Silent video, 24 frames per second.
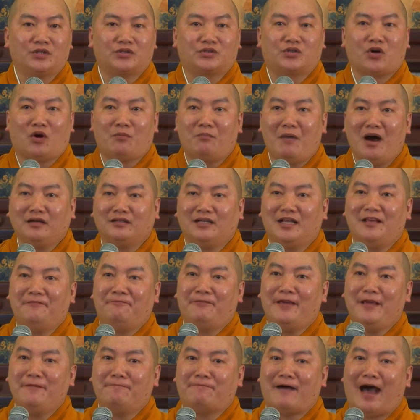rồi bớt đi
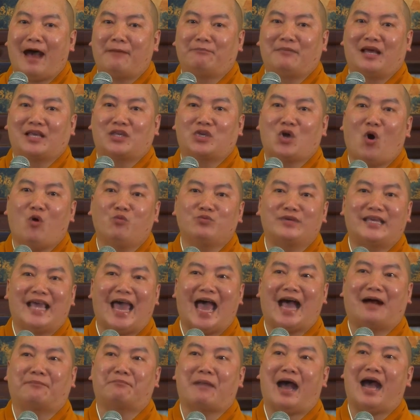phí phạm là chôn
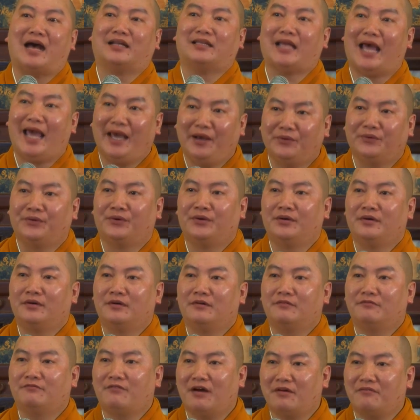vàng bạc theo,
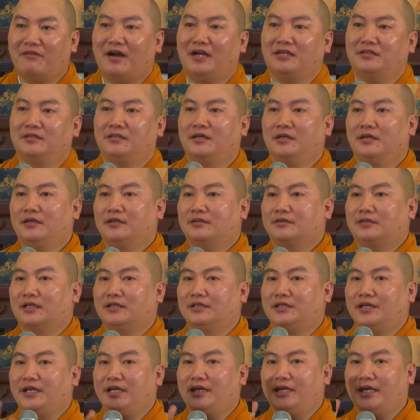vân vân,
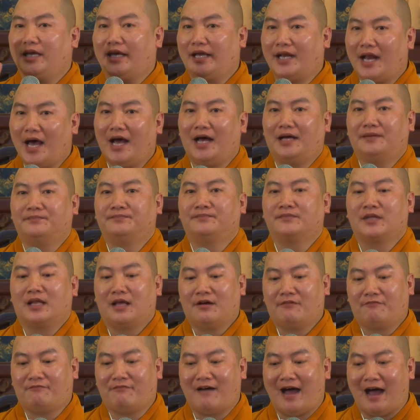từ ý nghĩa đó.
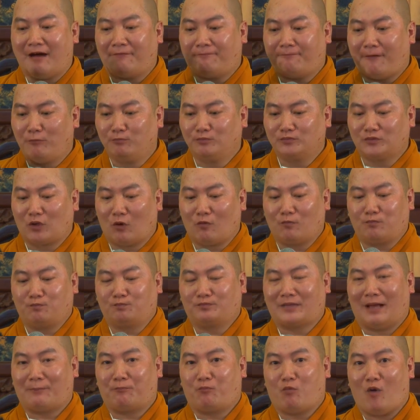Và phong
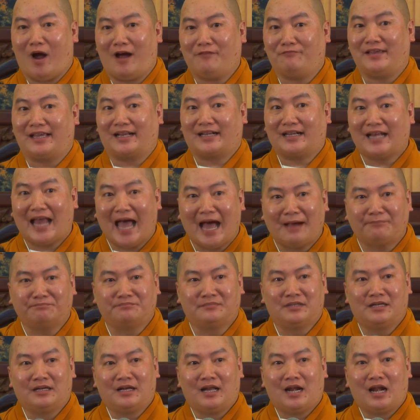tục tập quán Việt Nam
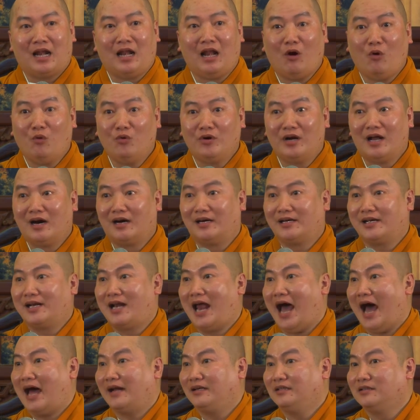lâu đời
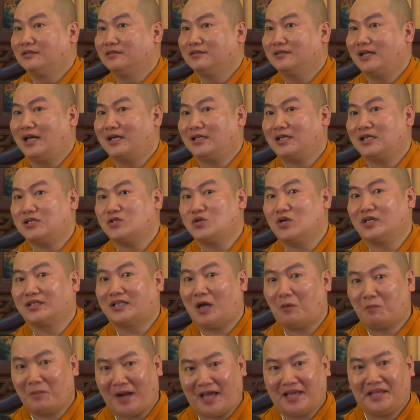đã ảnh hưởng đến cái truyền
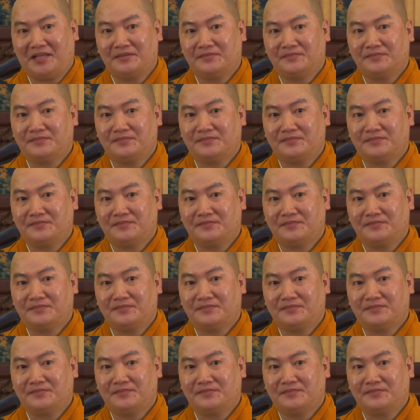thống này.